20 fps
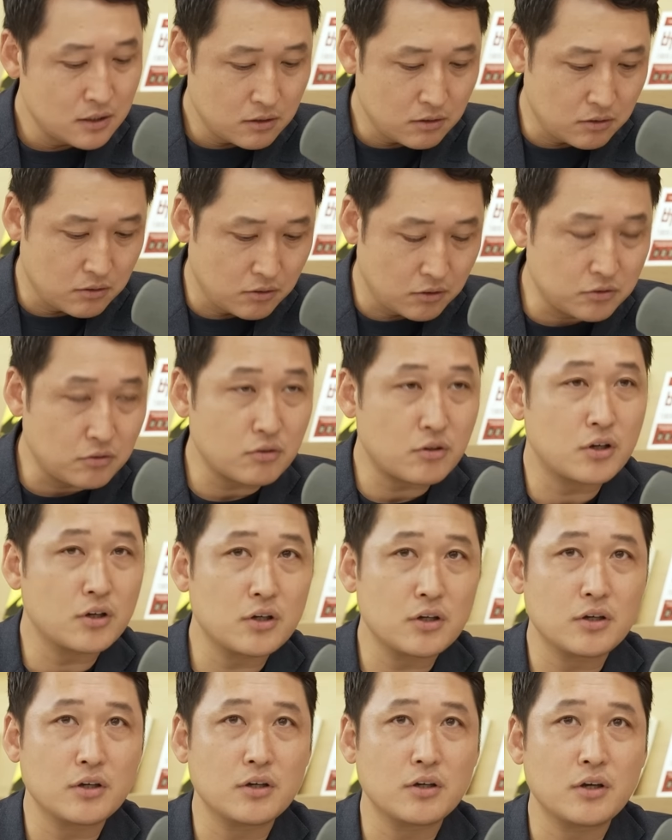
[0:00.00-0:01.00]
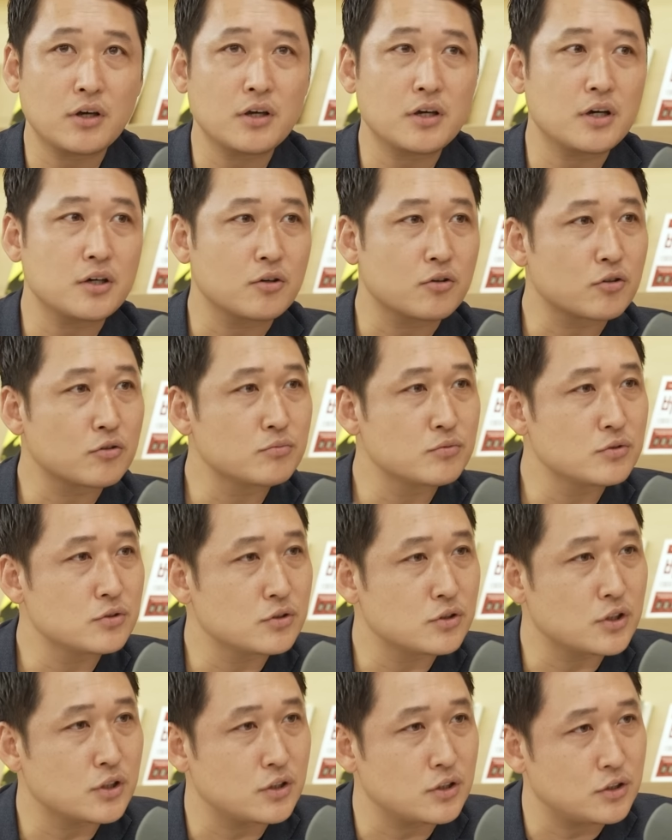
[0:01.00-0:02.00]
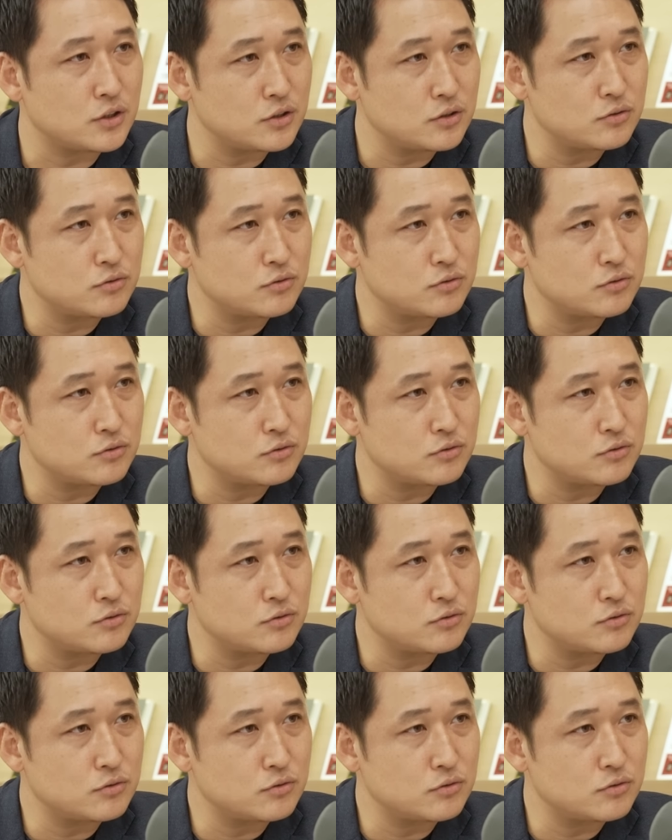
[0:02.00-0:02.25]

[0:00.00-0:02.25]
어, 떻게 해야 여러분들이